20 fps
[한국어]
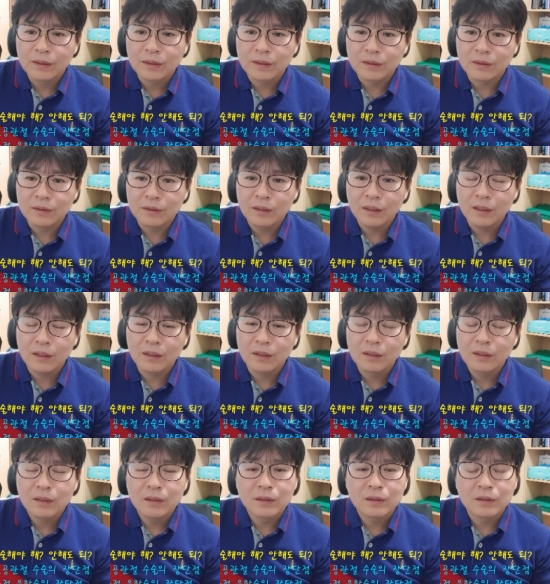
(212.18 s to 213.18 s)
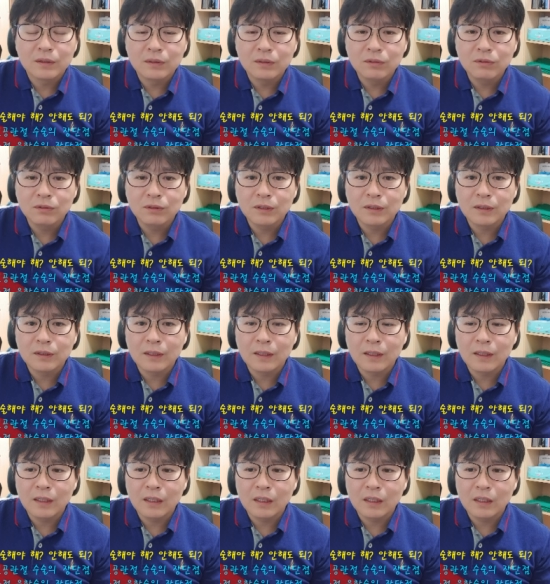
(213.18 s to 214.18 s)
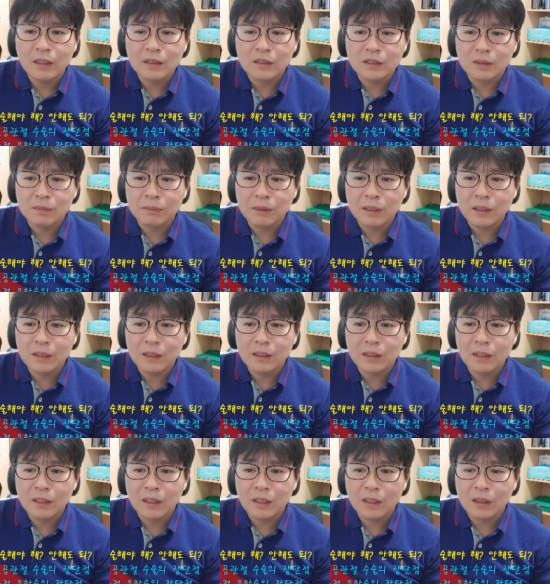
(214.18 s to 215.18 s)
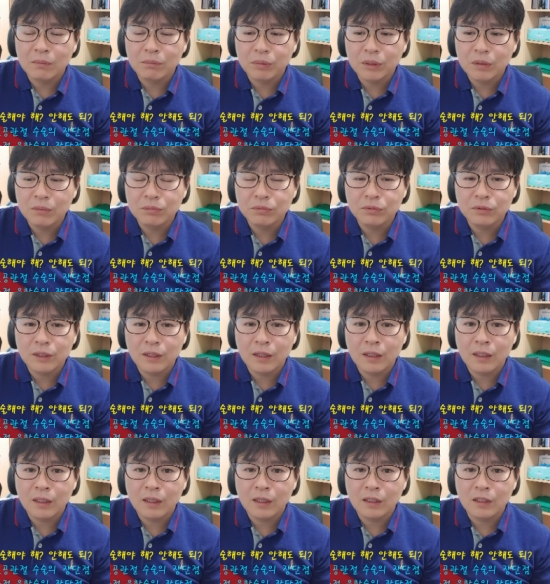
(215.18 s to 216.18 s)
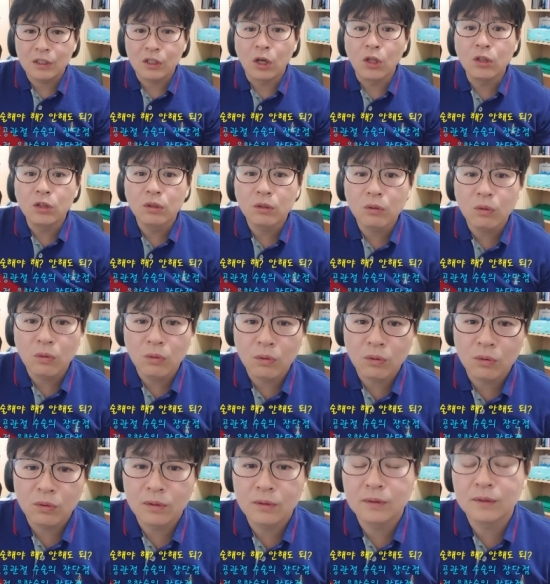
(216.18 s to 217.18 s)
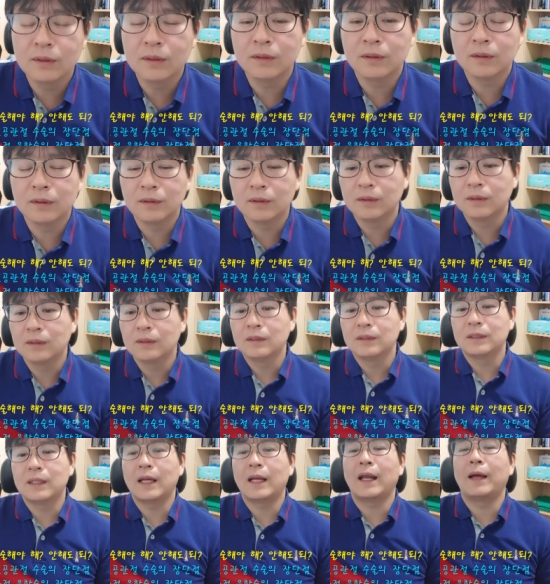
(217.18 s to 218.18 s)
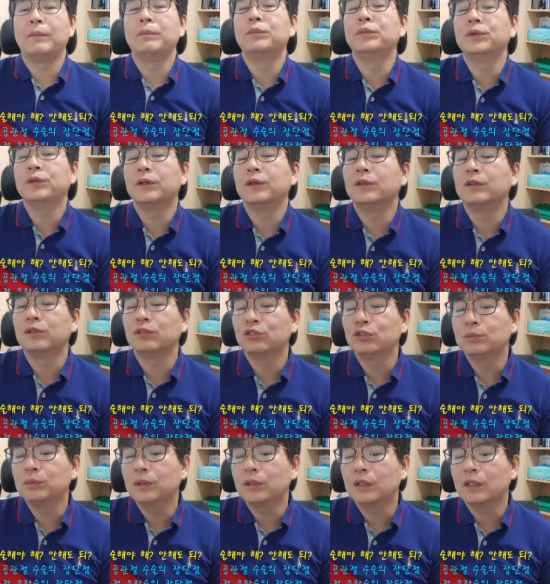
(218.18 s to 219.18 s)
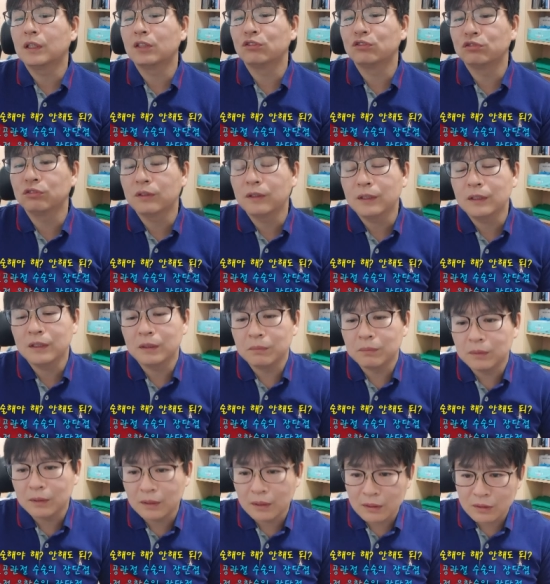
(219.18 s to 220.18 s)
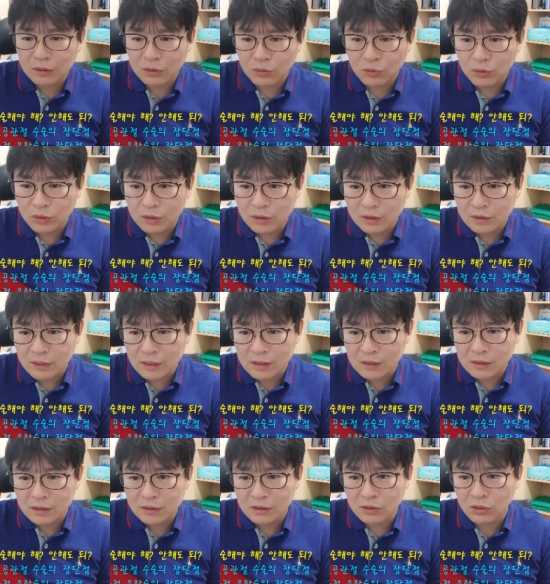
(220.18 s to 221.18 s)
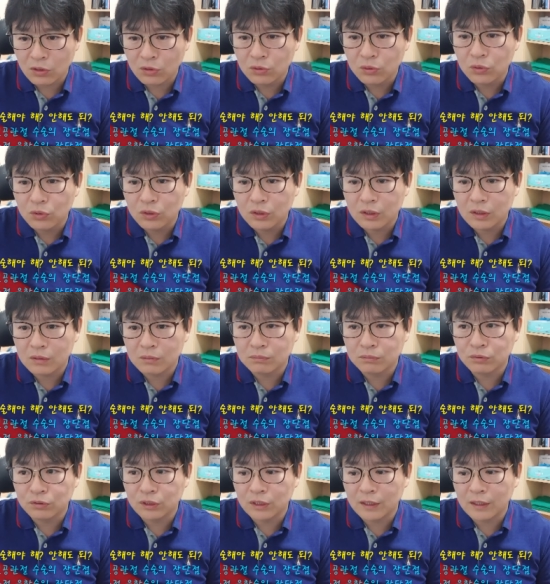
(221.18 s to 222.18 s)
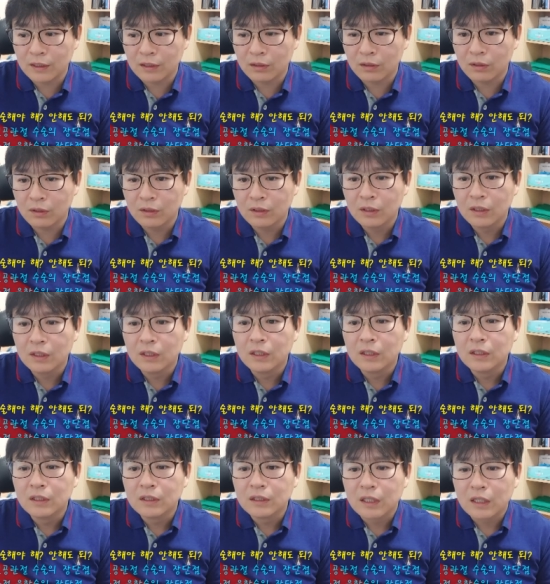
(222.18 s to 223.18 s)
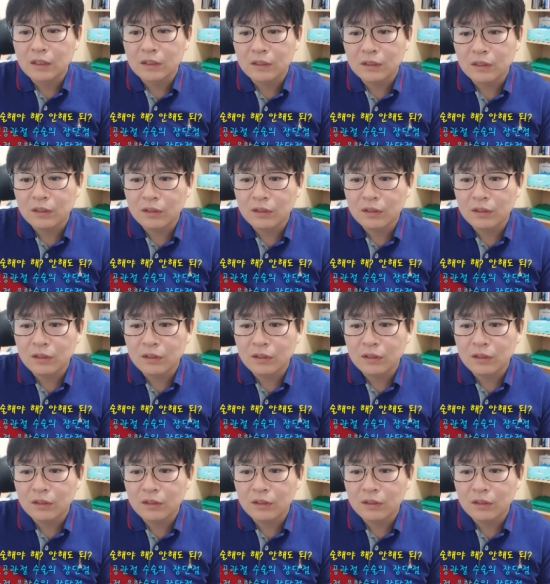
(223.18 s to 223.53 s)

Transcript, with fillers: 그런데 근육이나 지방이나 피부나 연골은 잘 안 보여요. 투명하게 투과가 됩니다. 그래서 여기는 사실은 연골이 있는 부위예요. 그래서